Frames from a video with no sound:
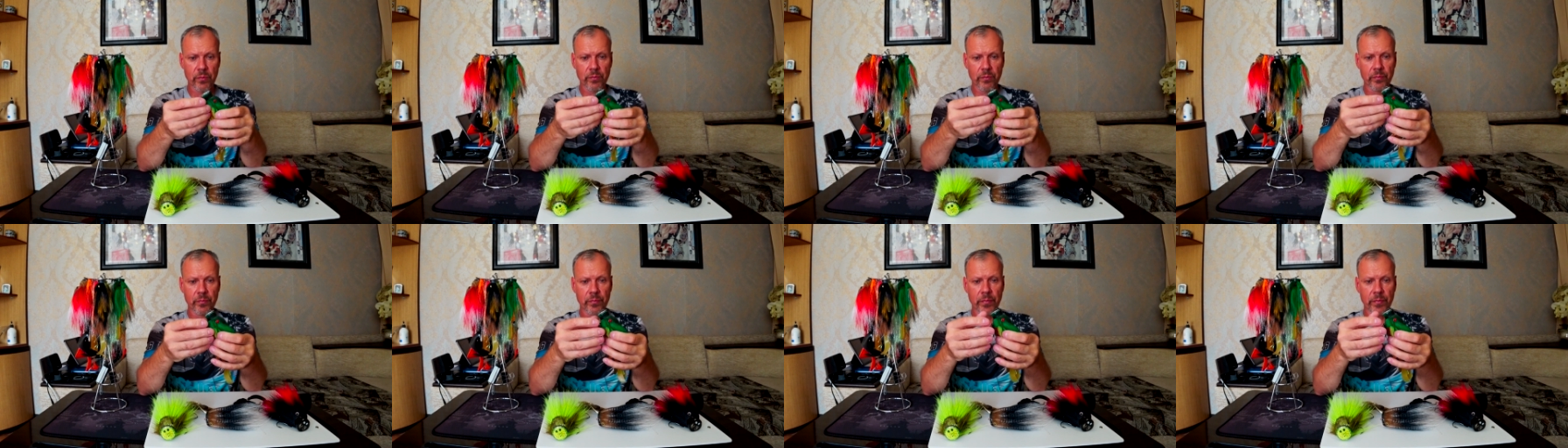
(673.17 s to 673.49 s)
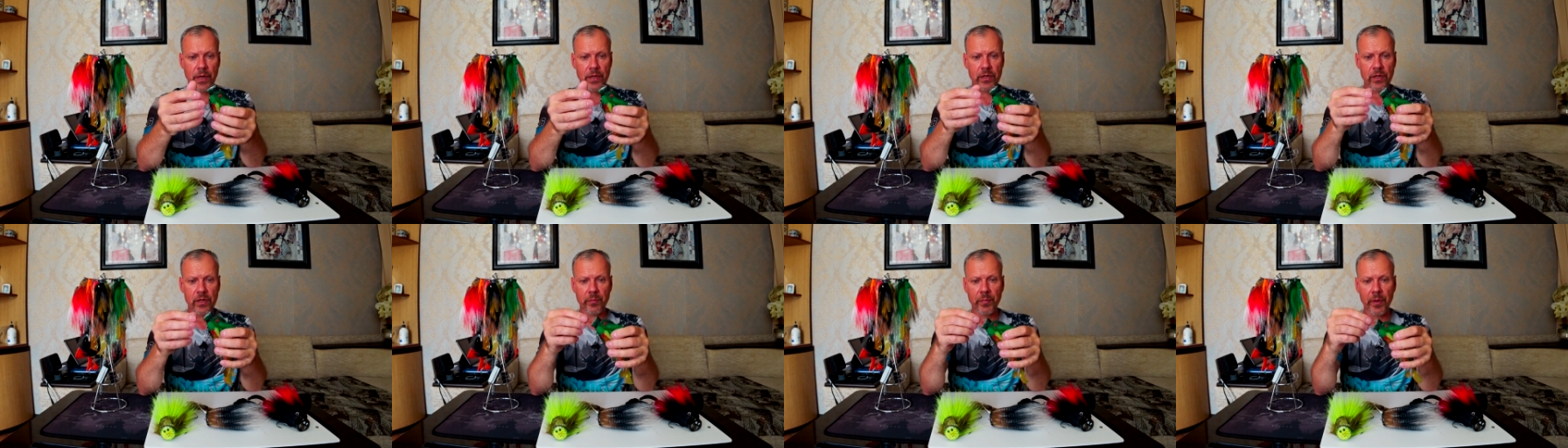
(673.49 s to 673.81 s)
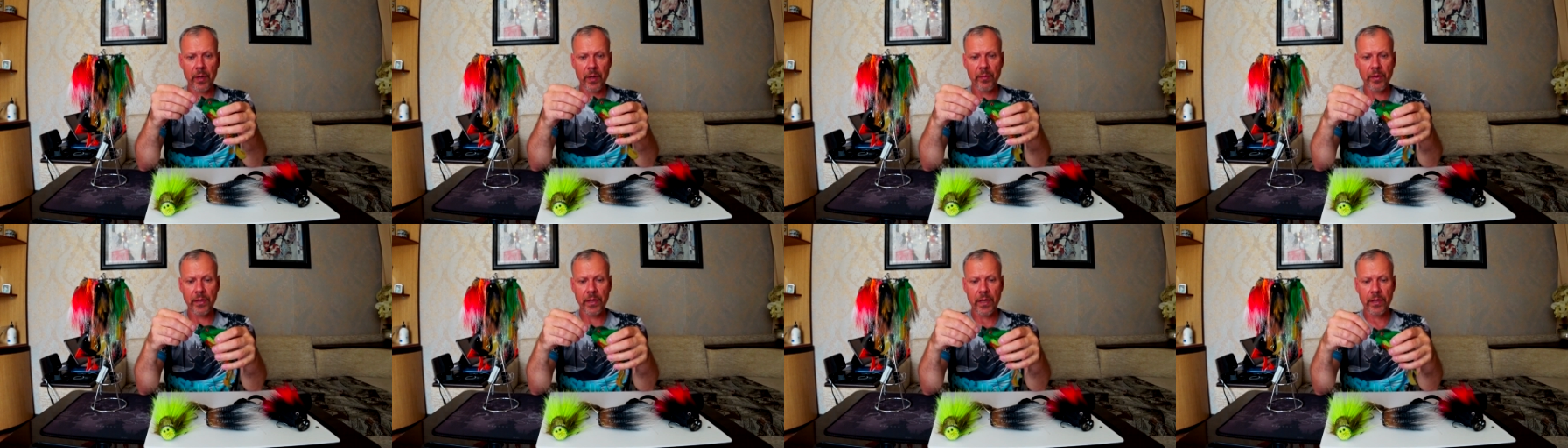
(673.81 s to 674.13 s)
даже
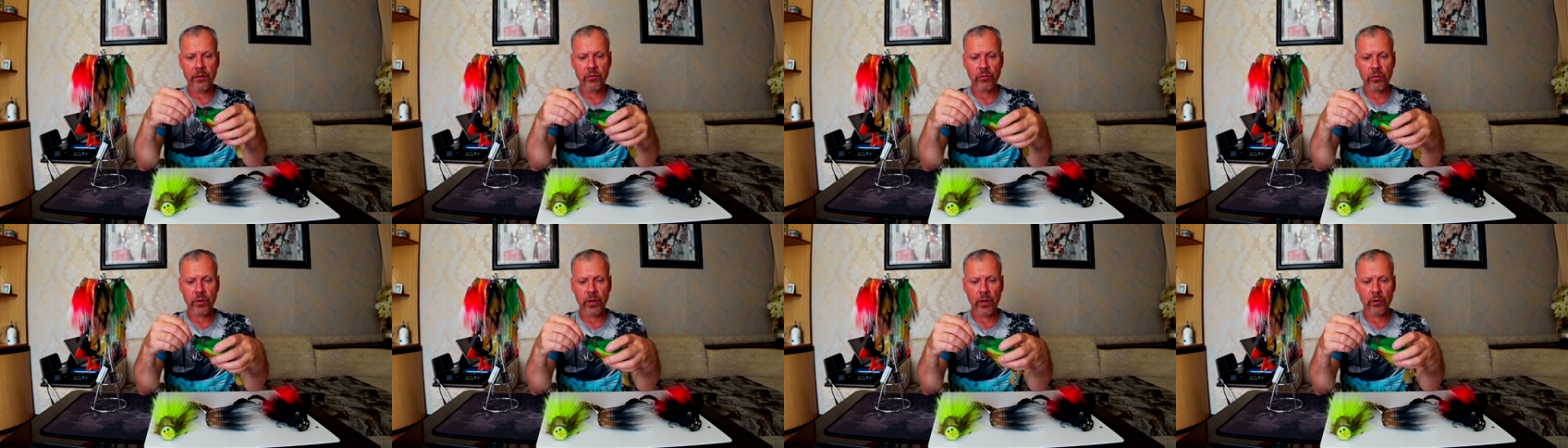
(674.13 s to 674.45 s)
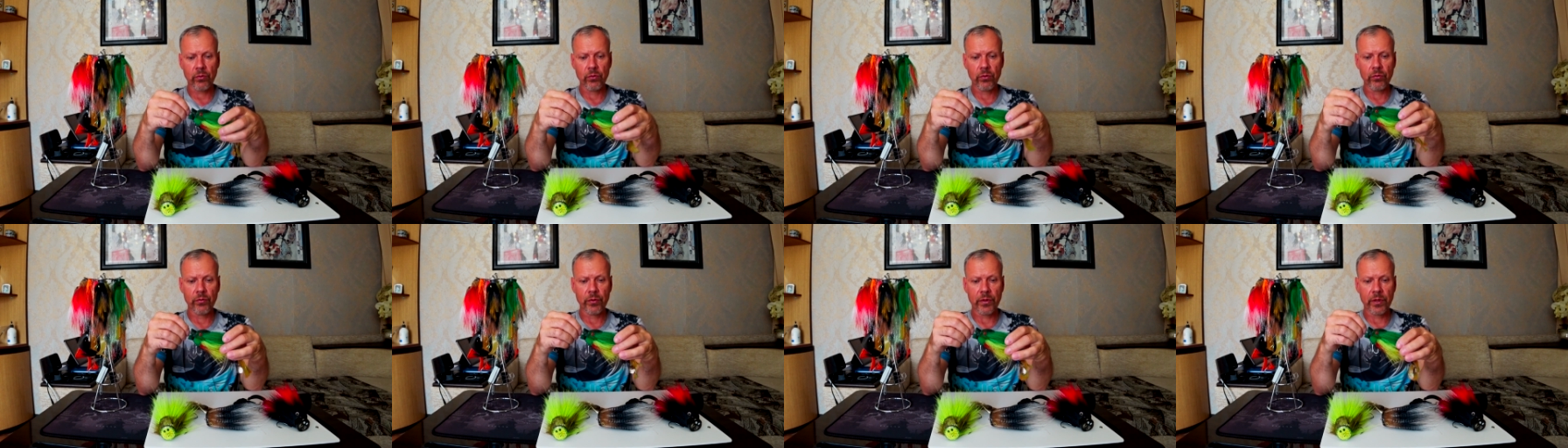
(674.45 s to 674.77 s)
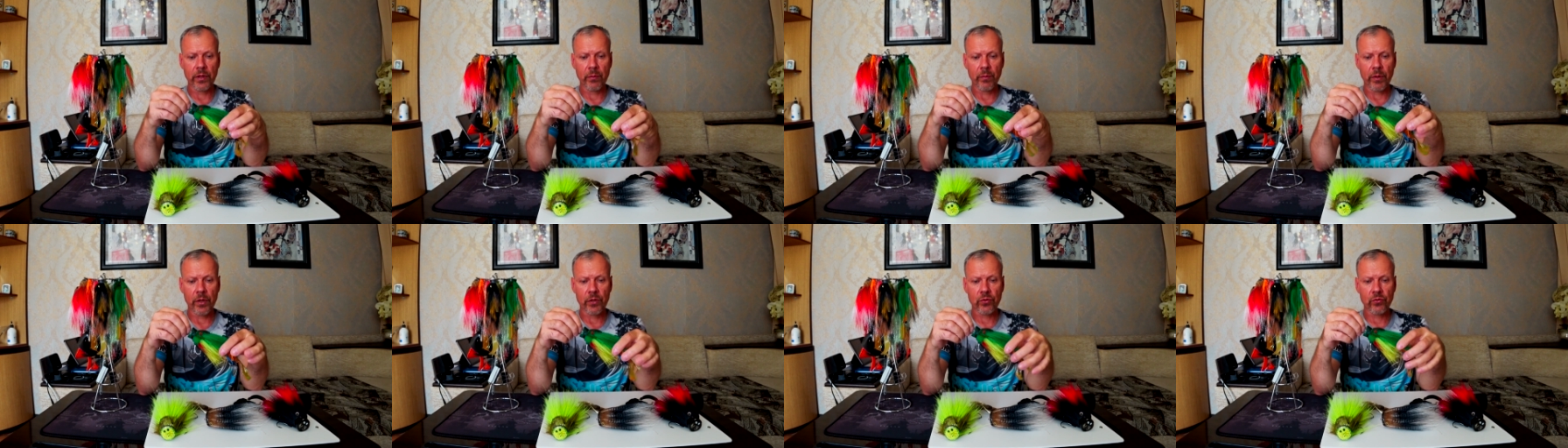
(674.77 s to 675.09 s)
применять вот такую вот
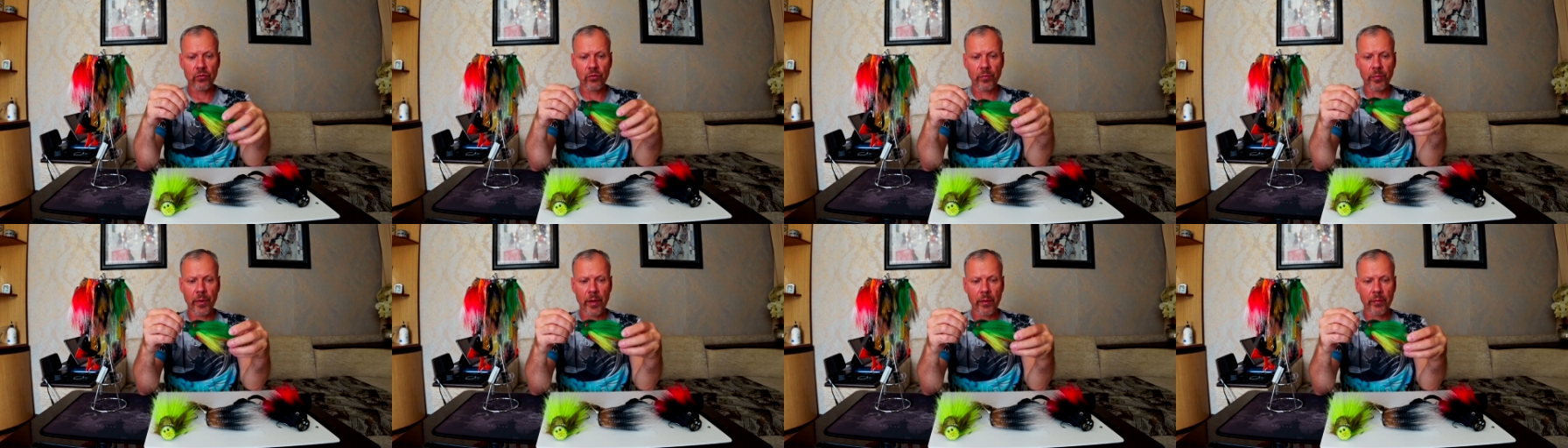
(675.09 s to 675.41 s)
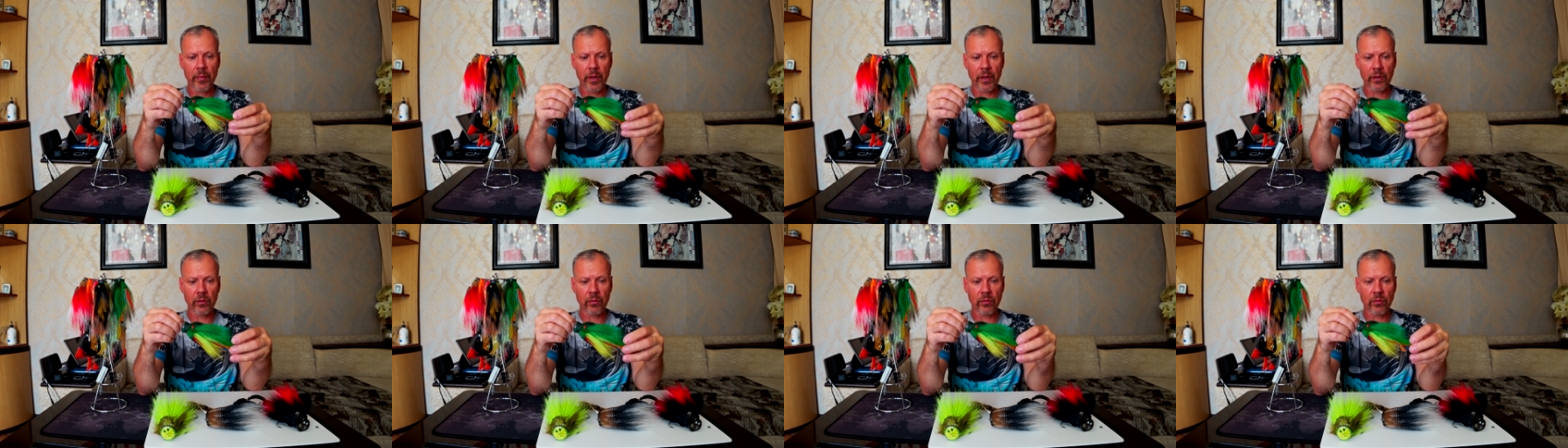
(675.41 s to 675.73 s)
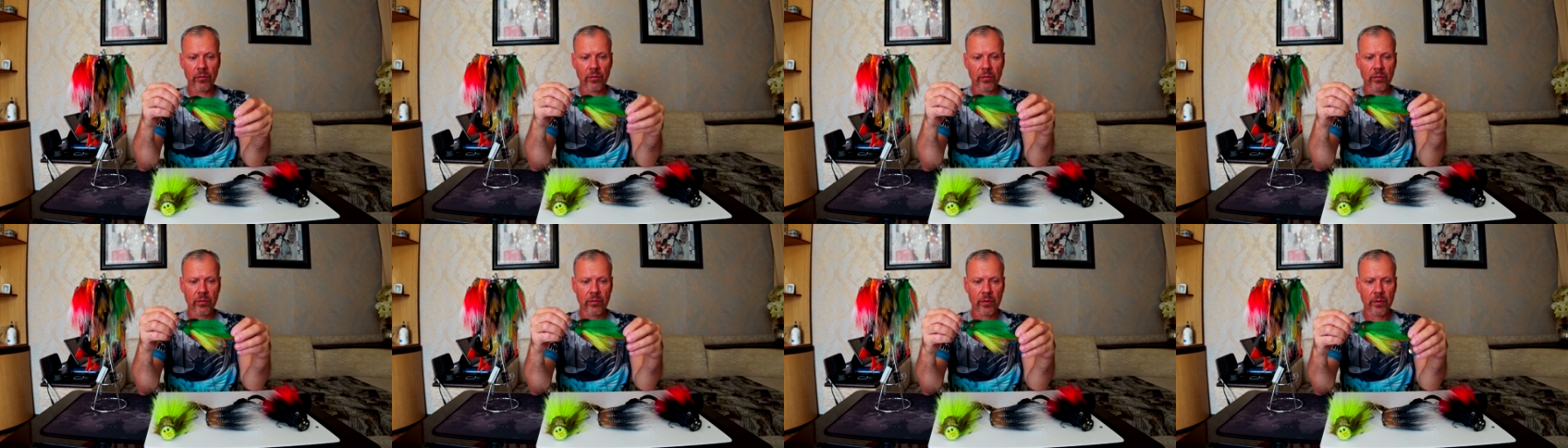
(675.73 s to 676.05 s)
небольшую приманку.